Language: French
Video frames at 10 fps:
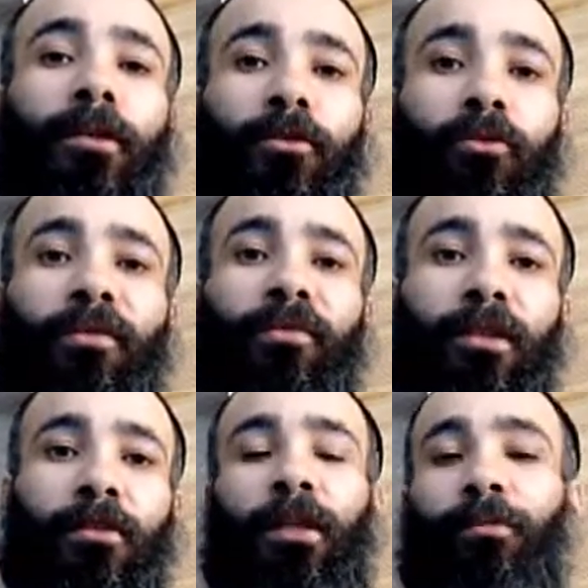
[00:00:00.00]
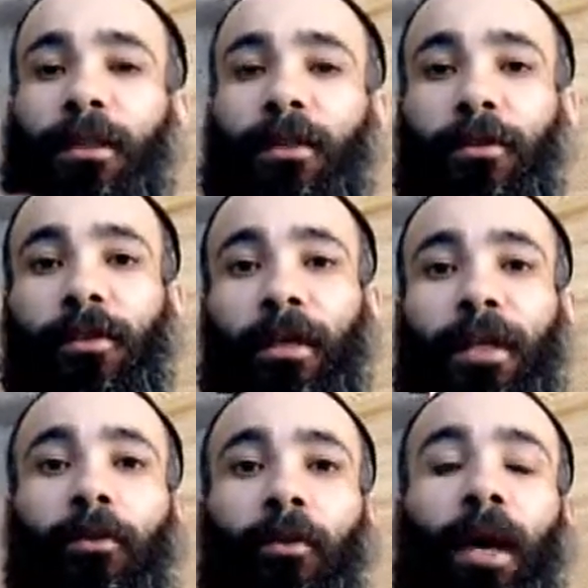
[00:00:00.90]
les juifs qui ont les mitzvot sans la
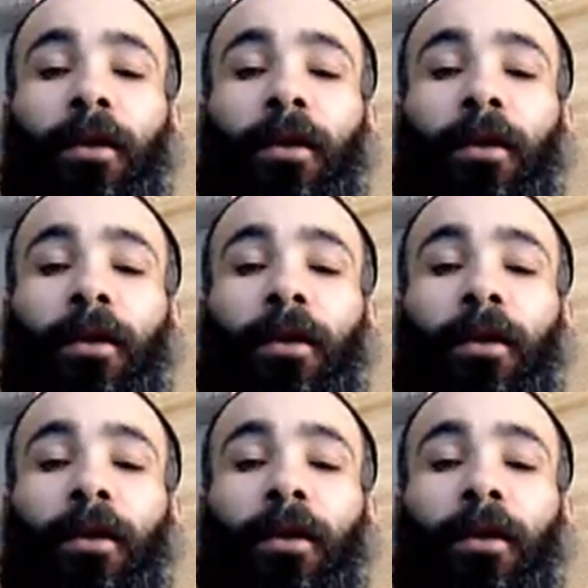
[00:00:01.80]
Torah.